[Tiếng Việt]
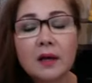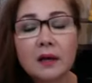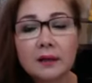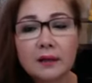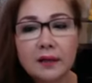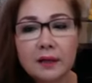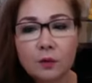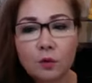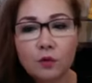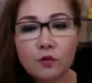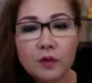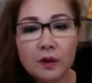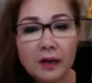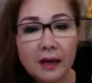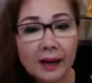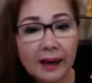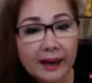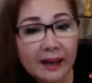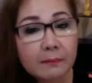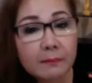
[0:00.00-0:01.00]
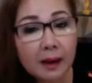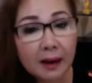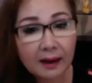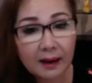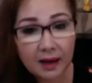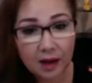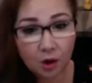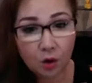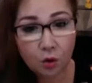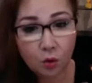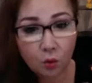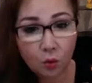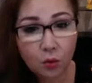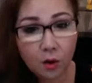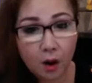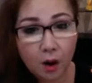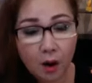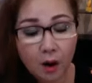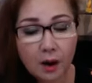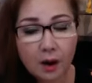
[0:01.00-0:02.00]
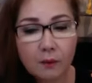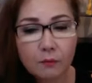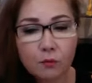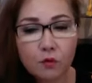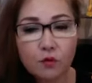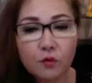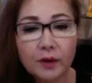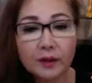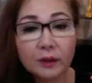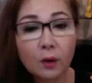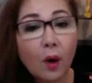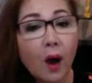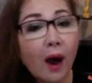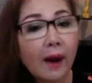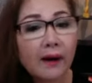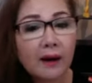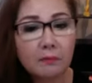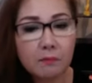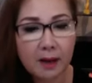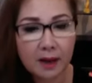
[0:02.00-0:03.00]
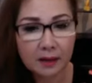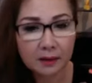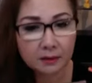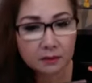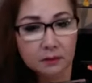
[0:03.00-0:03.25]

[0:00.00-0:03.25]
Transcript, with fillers: Thì quý vị lấy cái mặt nạ ngủ đó đó, quý vị thoa lên mặt